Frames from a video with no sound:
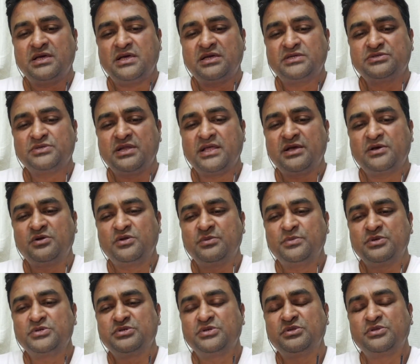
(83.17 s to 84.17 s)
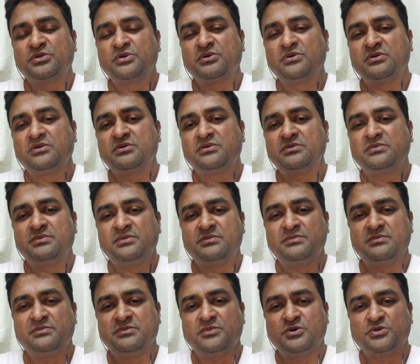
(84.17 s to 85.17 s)
আসলে এখনও পর্যন্ত
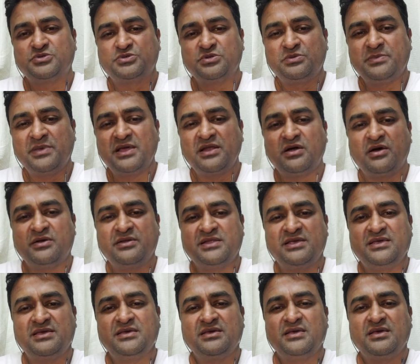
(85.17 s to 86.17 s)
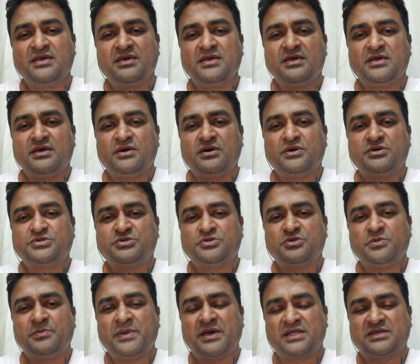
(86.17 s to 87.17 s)
ওষুধ বের হয়নি শুধু
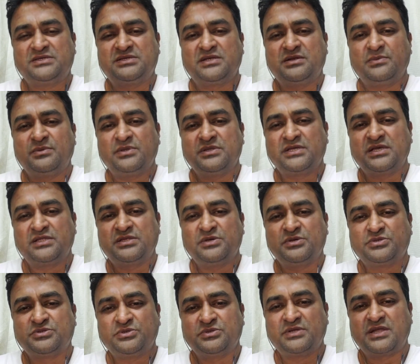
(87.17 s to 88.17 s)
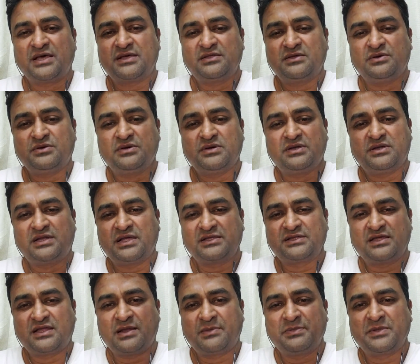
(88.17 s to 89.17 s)
প্যারাসিটামল জাতীয় ওষুধ
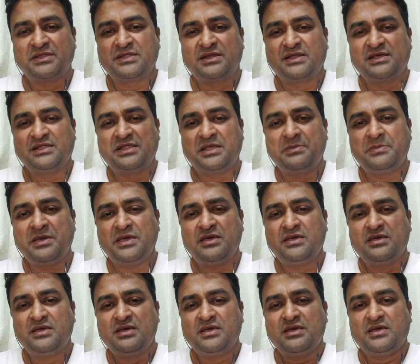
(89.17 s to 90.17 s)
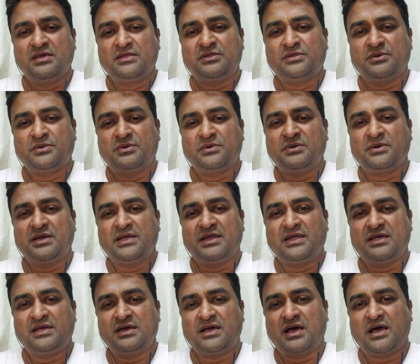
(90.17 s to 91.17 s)
ডাক্তার আপনাদেরকে দেবে তো
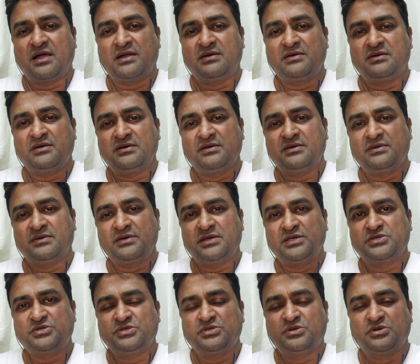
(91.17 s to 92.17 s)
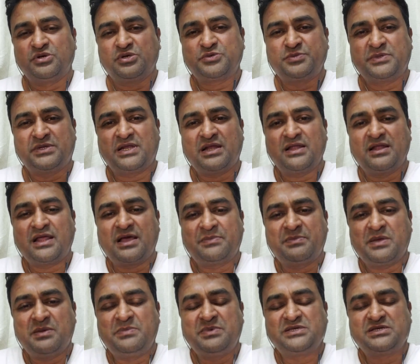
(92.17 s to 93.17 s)
আর কিছুদিন হসপিটালে
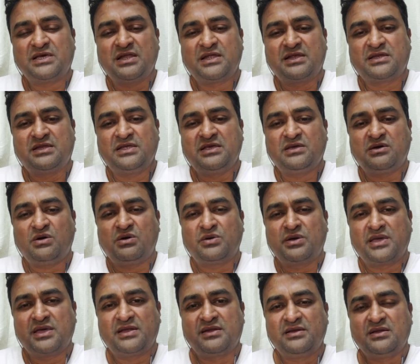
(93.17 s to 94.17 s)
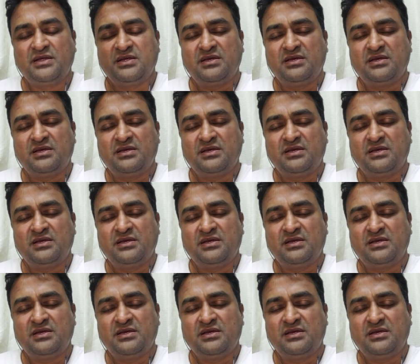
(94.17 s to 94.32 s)
রাখবে বিশাল একটি অঙ্কের